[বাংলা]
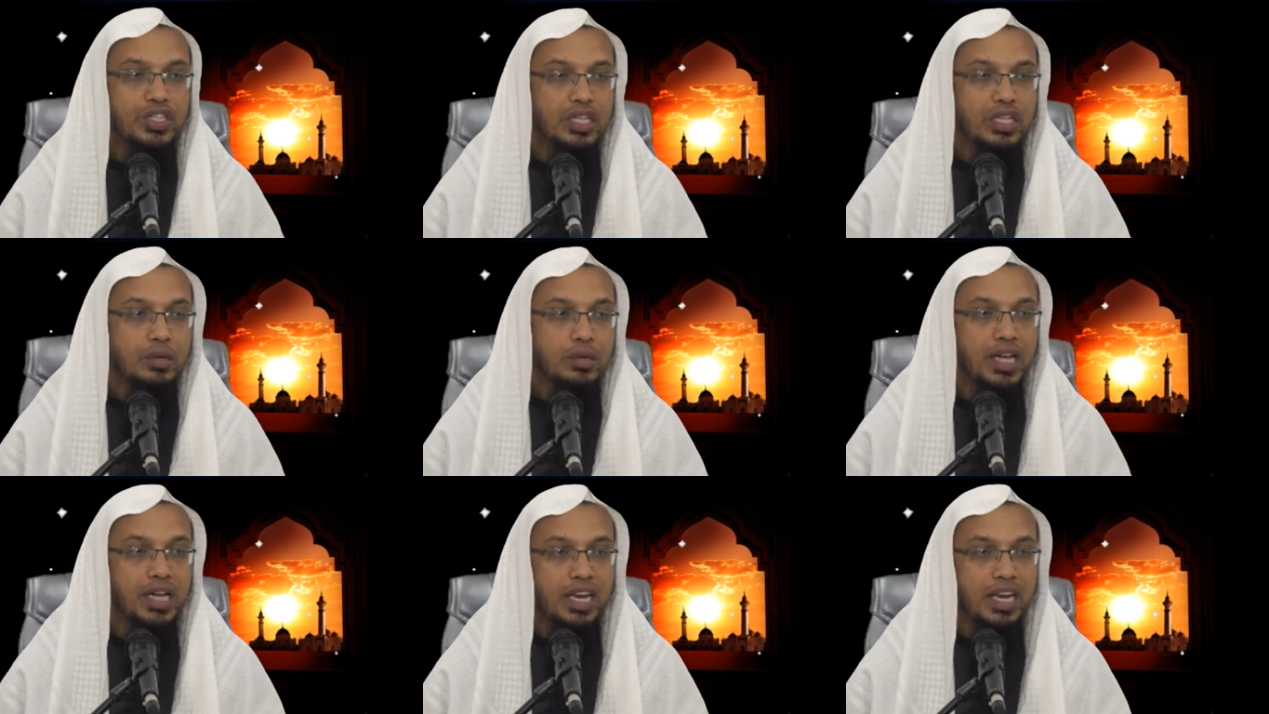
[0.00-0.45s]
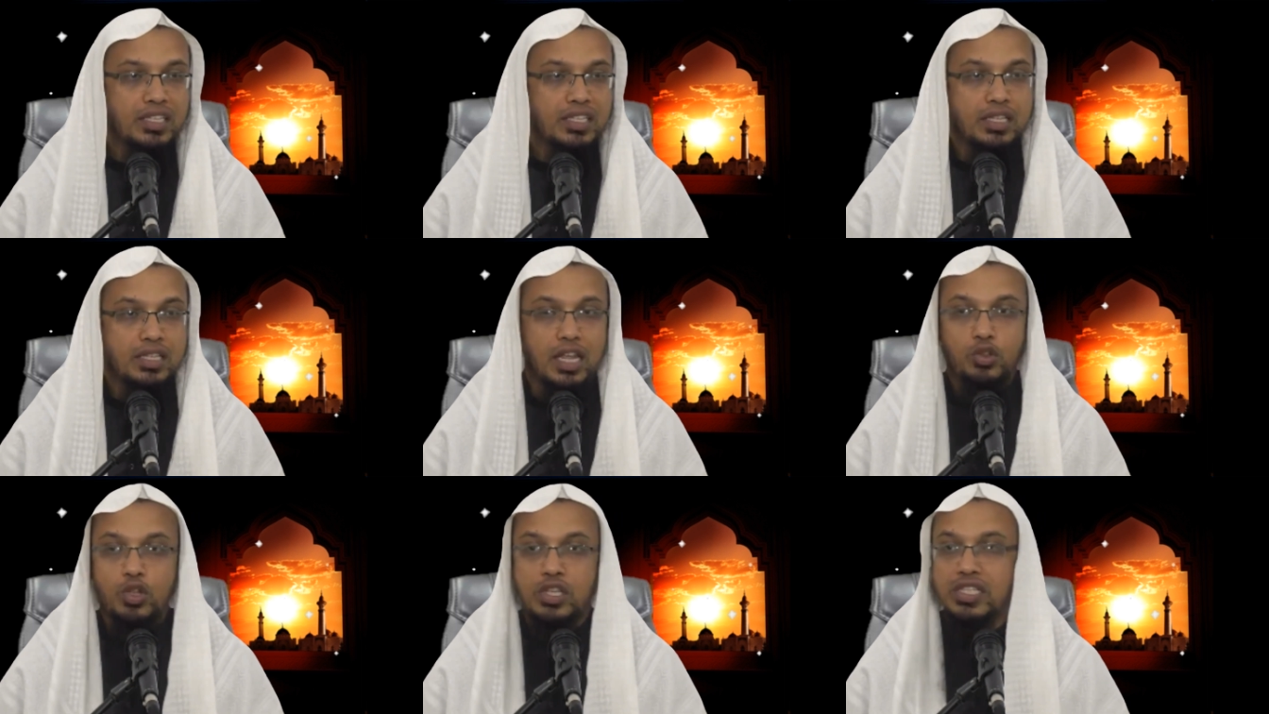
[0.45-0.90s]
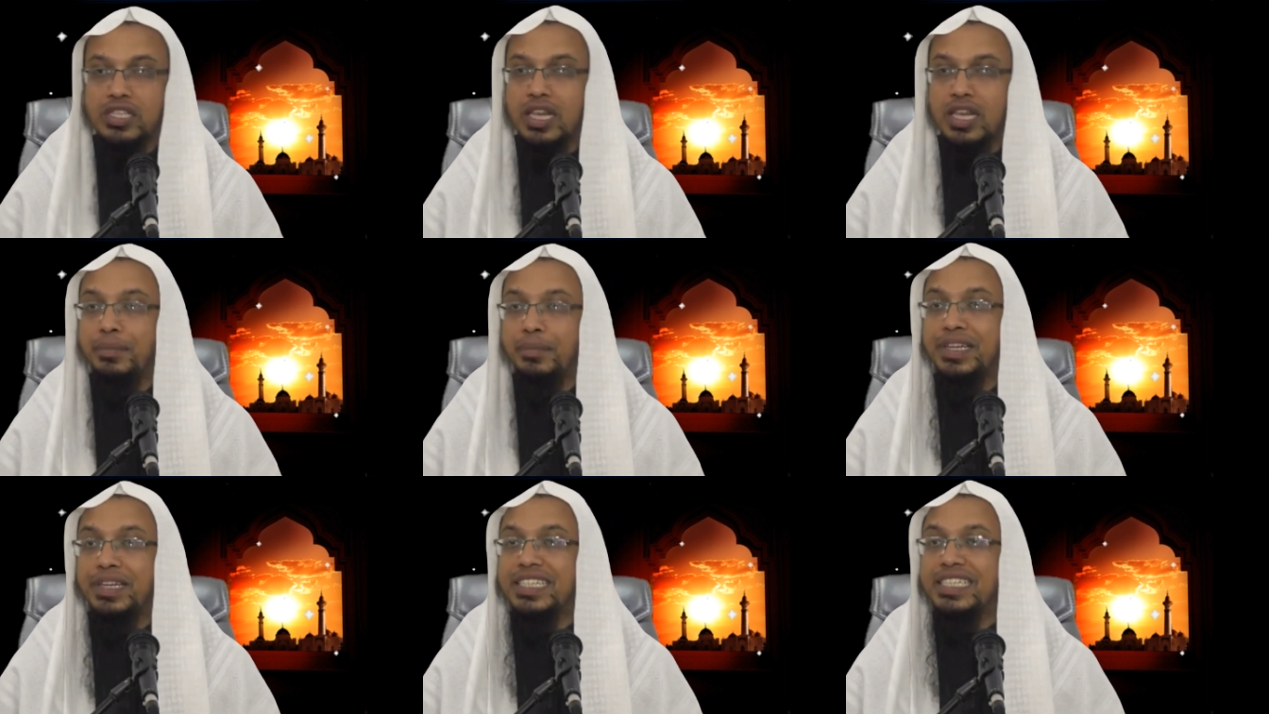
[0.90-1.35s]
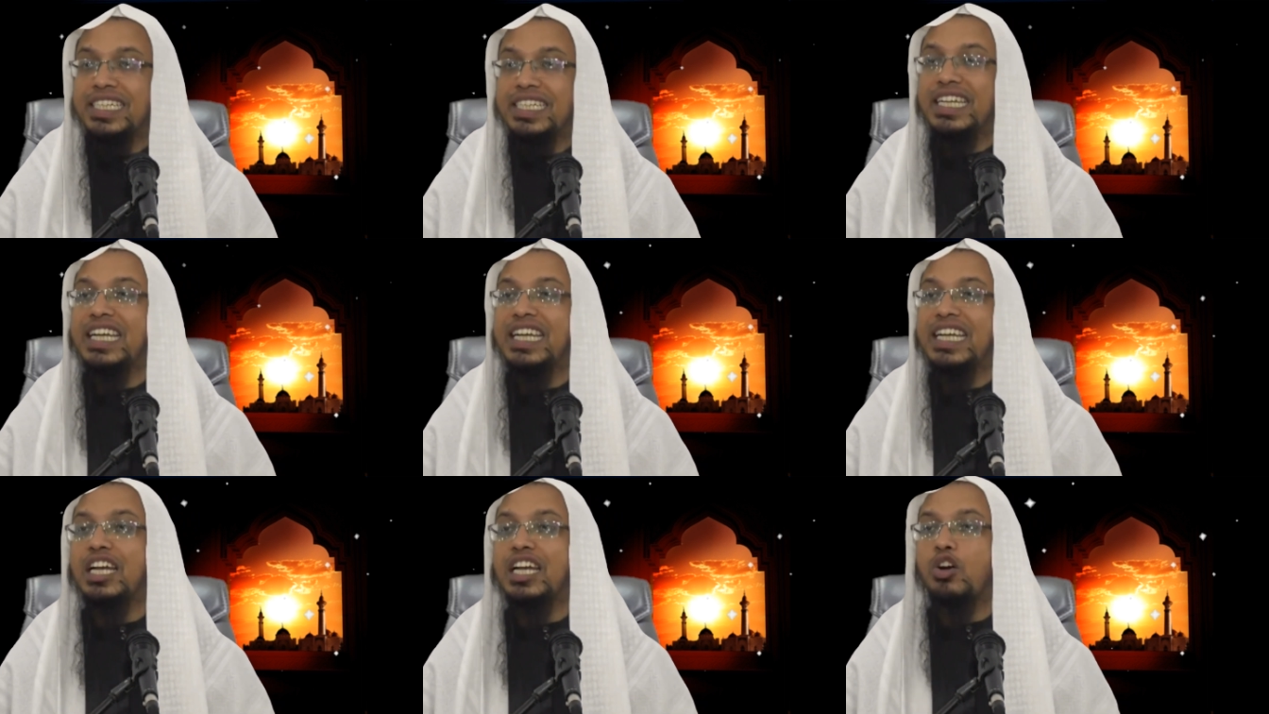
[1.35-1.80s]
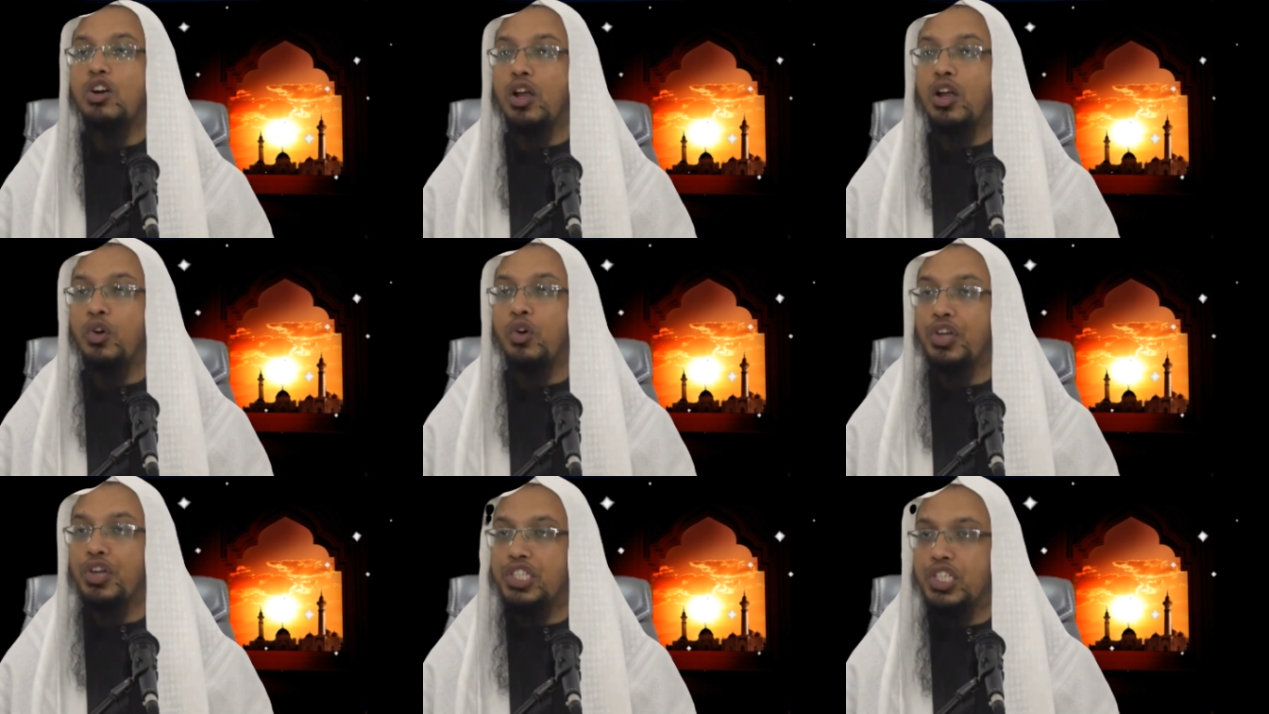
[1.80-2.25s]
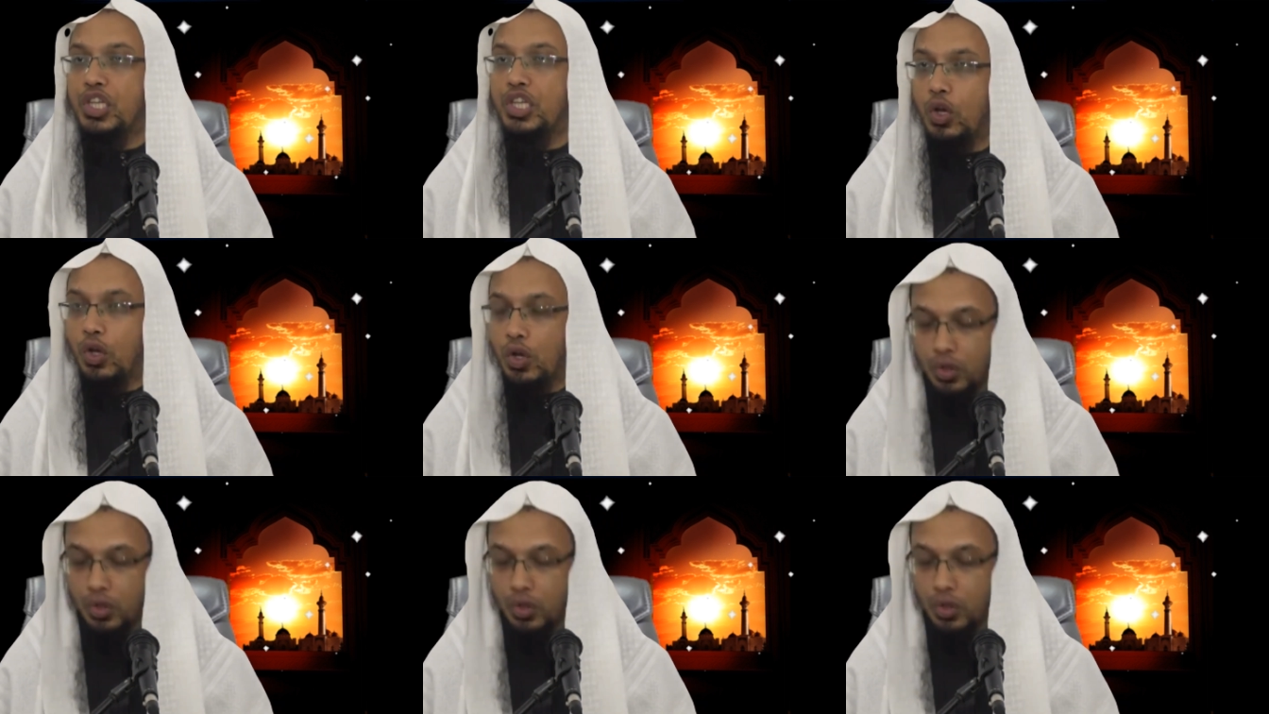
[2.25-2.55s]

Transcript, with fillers: নবী আলাইসালামকে জিজ্ঞাসা করা হয়েছিল